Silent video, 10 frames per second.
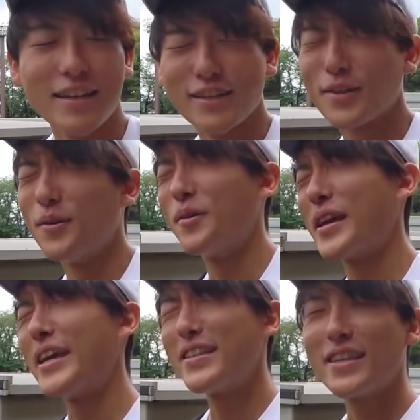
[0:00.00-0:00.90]
そう
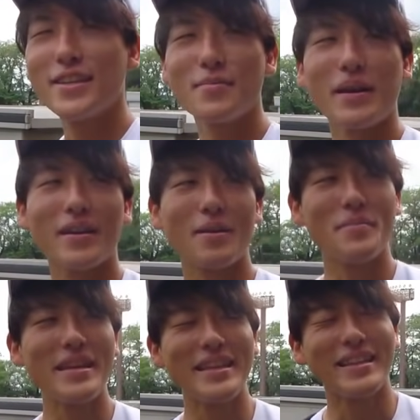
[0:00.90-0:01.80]
現実ばっか
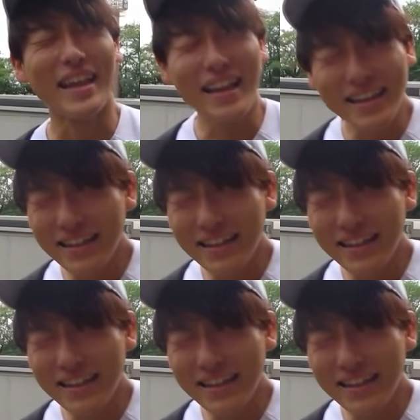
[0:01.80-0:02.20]
みんなっ